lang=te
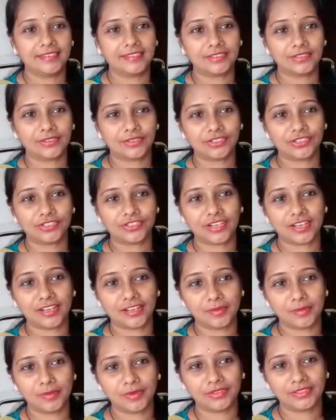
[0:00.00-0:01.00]
సో
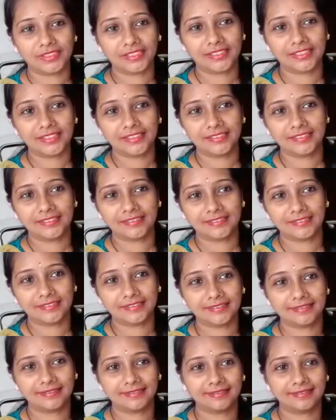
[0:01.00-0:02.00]
చాలా బాగుంది కదా
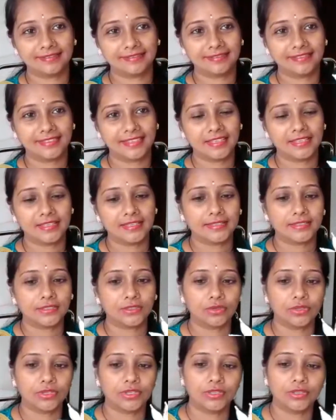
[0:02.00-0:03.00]

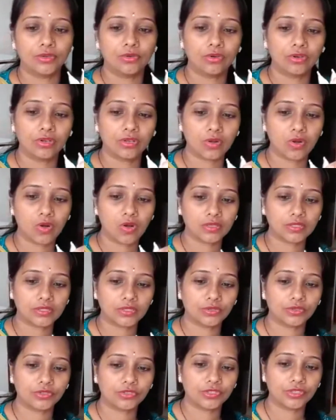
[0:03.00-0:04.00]
సో ఇది కూడా
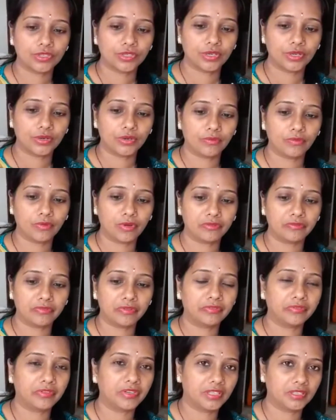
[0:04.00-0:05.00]
కాస్ట్ వచ్చి వన్
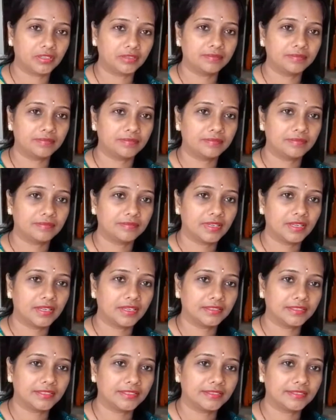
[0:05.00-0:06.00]
ఫిఫ్టీ
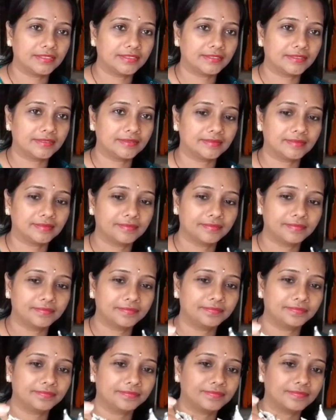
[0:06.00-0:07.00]
ఐ థింక్
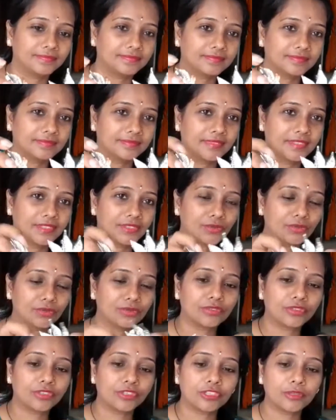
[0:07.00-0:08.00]

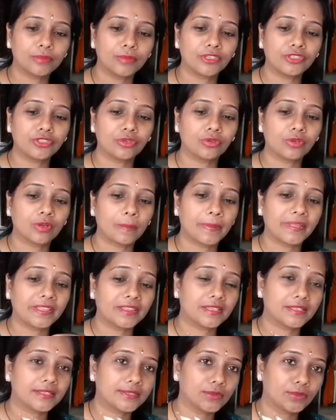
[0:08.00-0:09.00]
స్టోన్స్ వచ్చి మధ్యలో ఒక
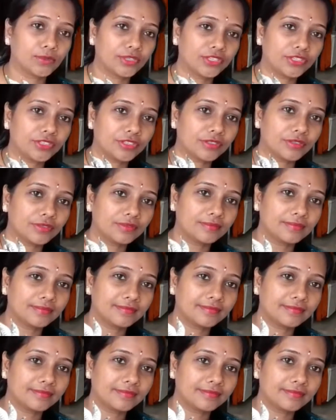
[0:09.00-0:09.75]
పెద్ద స్టోన్ ఇచ్చారు